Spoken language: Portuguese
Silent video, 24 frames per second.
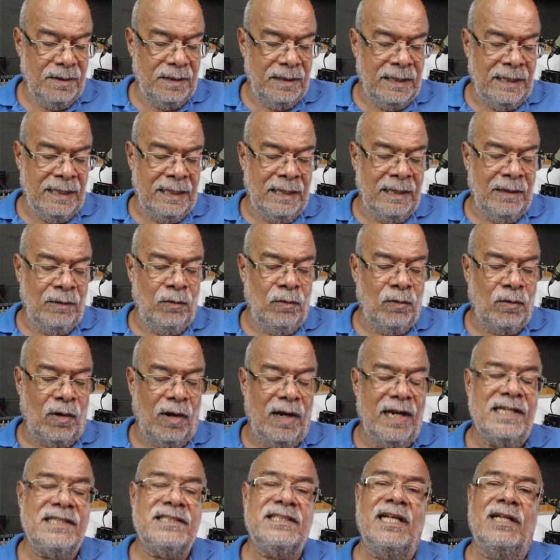É, o
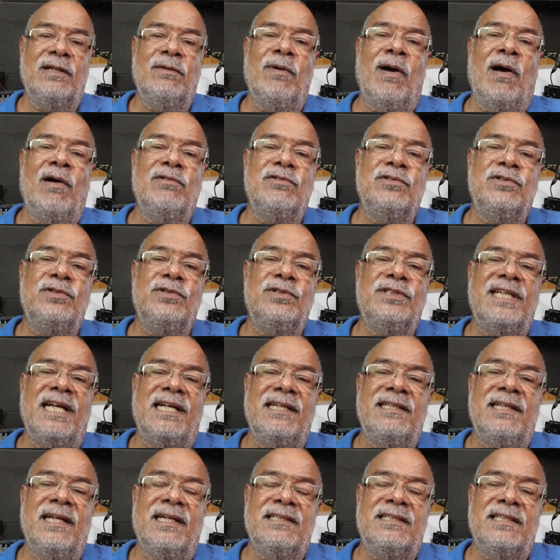Colégio Estadual José
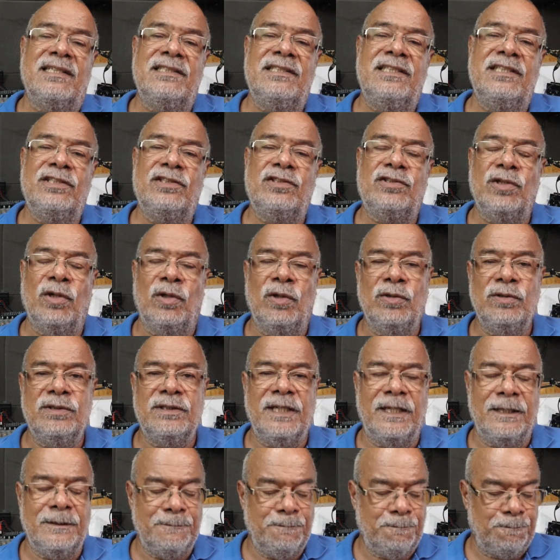Dantas de
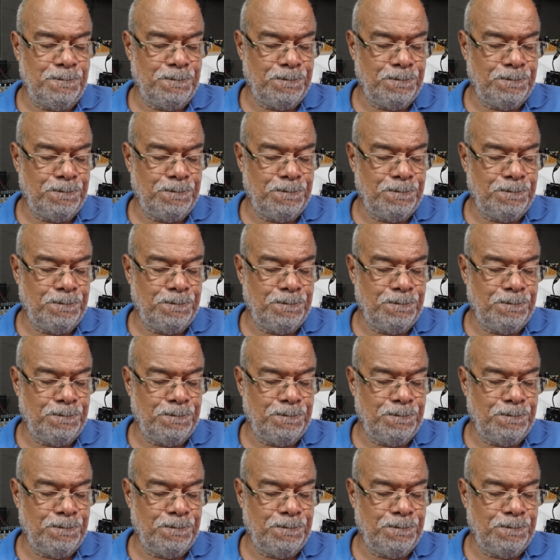Souza